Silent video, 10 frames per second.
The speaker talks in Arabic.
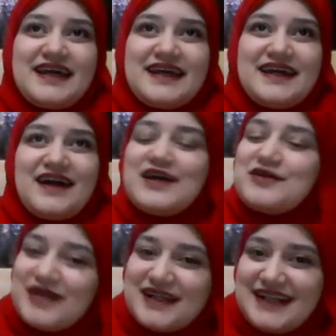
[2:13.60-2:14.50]
آه،
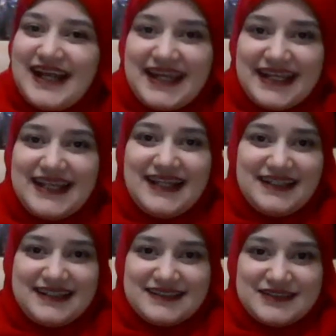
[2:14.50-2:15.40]
اكبر حاجه
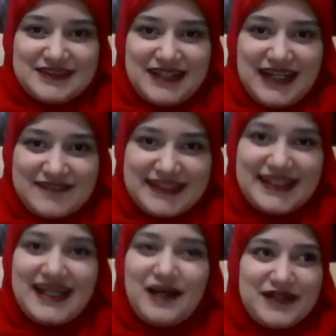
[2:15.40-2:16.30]

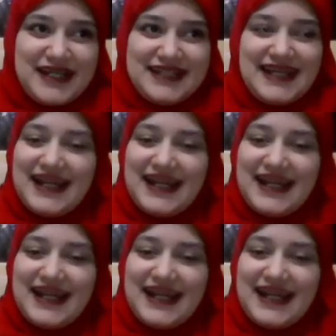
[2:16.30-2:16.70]
عملتها او يعني